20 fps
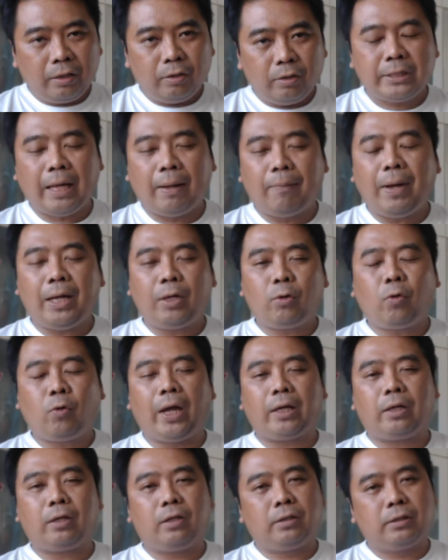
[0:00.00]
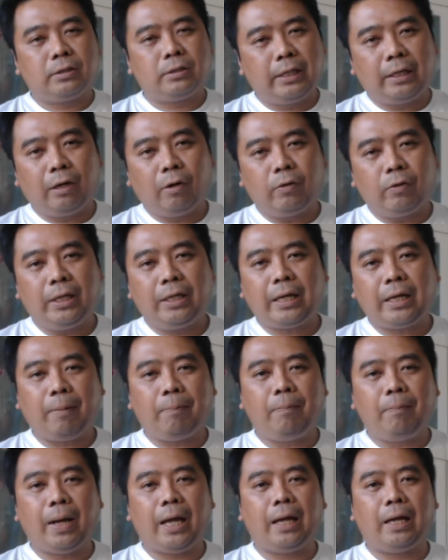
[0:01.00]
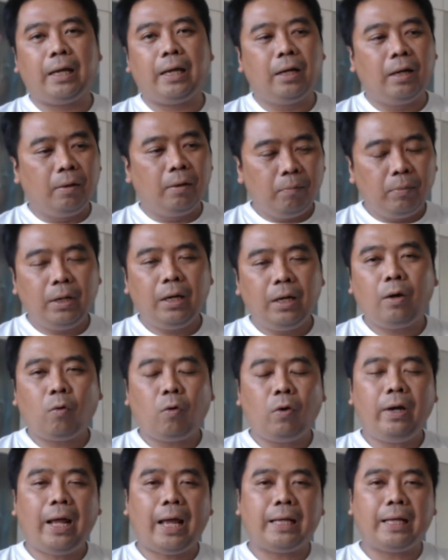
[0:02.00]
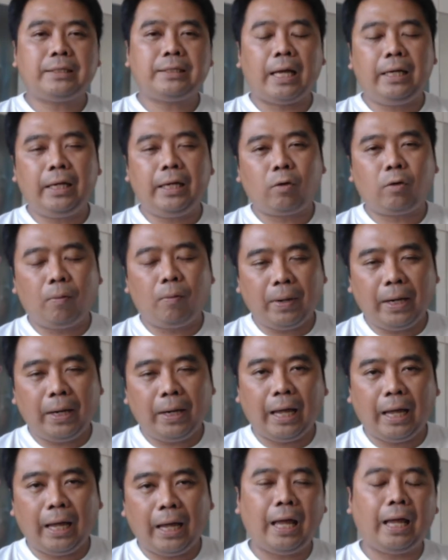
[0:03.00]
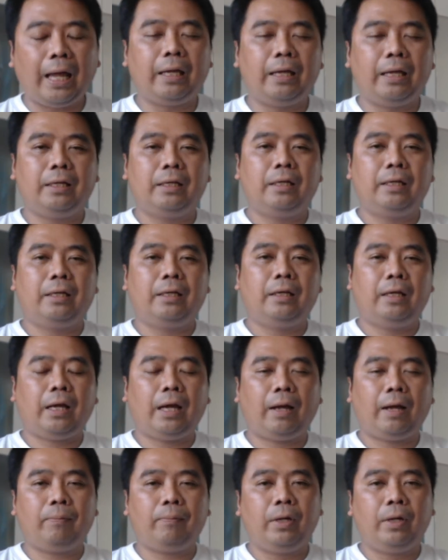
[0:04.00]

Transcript: สามารถ track สิ่งเหล่านี้กลับมาเพื่อค้นหาสาเหตุของปัญหาได้นะครับ